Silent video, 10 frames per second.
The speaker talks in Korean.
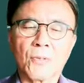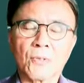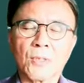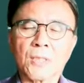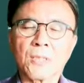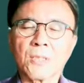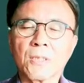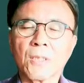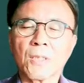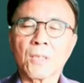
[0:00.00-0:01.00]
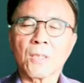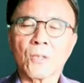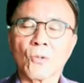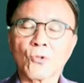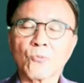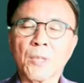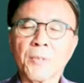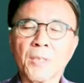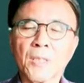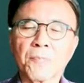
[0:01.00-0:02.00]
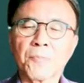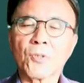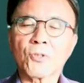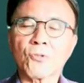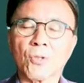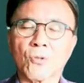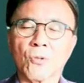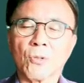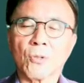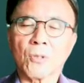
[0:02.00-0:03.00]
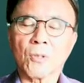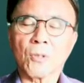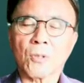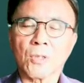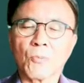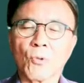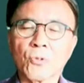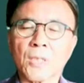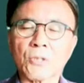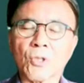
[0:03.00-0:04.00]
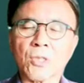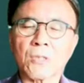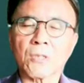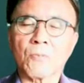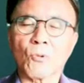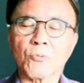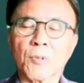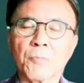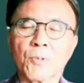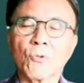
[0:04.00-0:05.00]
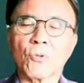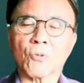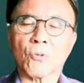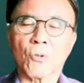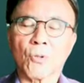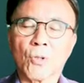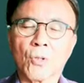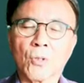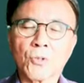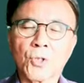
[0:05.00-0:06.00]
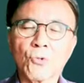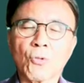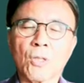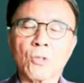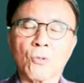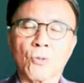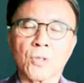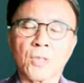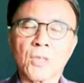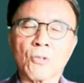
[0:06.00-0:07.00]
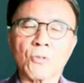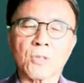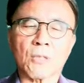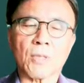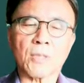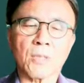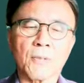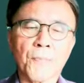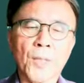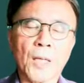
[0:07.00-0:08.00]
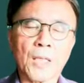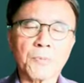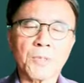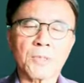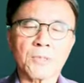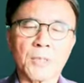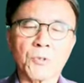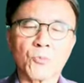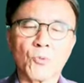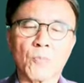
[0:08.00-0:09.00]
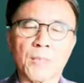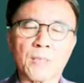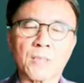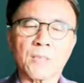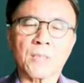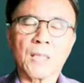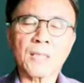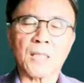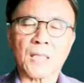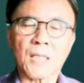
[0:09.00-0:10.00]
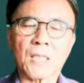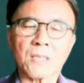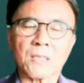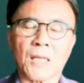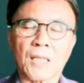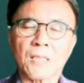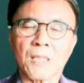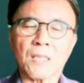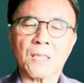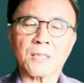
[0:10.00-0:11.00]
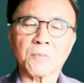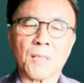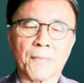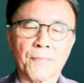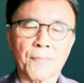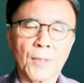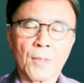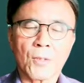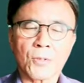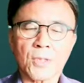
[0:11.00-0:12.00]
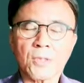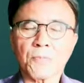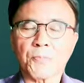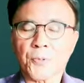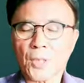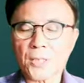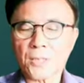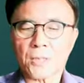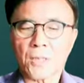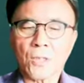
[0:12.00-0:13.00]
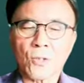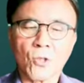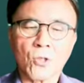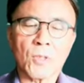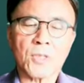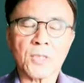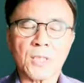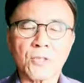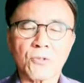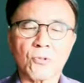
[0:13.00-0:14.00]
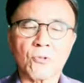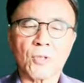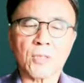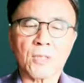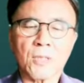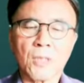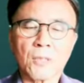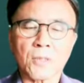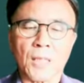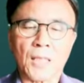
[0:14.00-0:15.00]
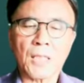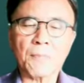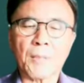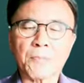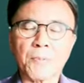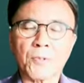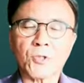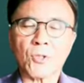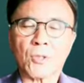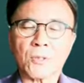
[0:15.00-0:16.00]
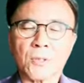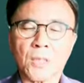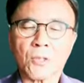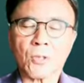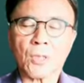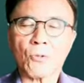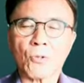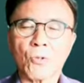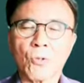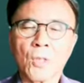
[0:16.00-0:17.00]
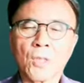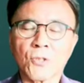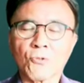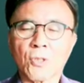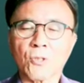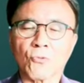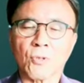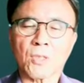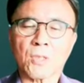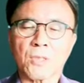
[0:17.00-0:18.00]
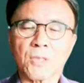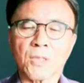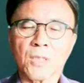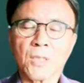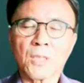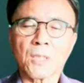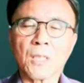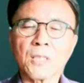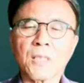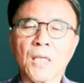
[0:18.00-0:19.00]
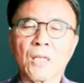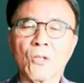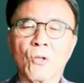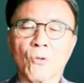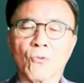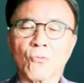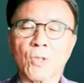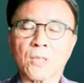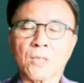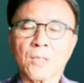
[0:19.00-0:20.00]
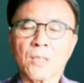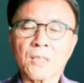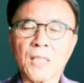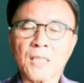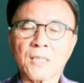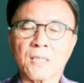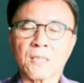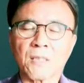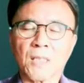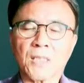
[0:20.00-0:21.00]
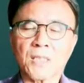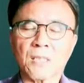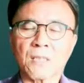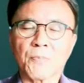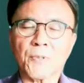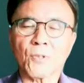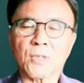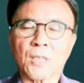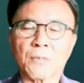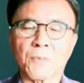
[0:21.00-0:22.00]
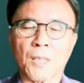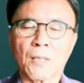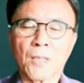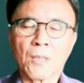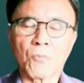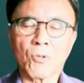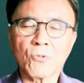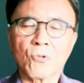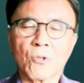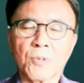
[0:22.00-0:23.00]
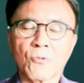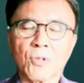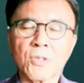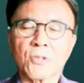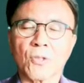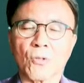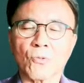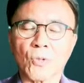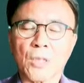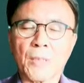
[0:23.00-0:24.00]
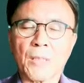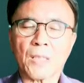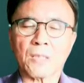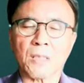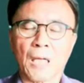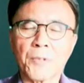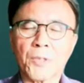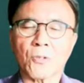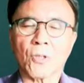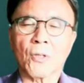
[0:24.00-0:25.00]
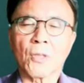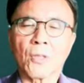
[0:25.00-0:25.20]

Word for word: 그러나 그 로드맵이 미뤄지고 있고 거의 모든 자동차에서 그걸 로드맵을 미루고 있고 취소하고 있고 연기하고 있는 상황에서 하이브리드 시스템이 주목을 받는 것은 당연한, 당연한 것 같습니다. 어쨌든 BYD는 글로벌 시장 진출을 위해서 다양한 방법을 취약하고 있고 그중에서 눈길을 끄는 것이 일대일로 국가들을 따라서 그들의 시장을 넓히고 있다는 겁니다. 물론 유럽이 우선이죠. 동남아가 그 다음이고요.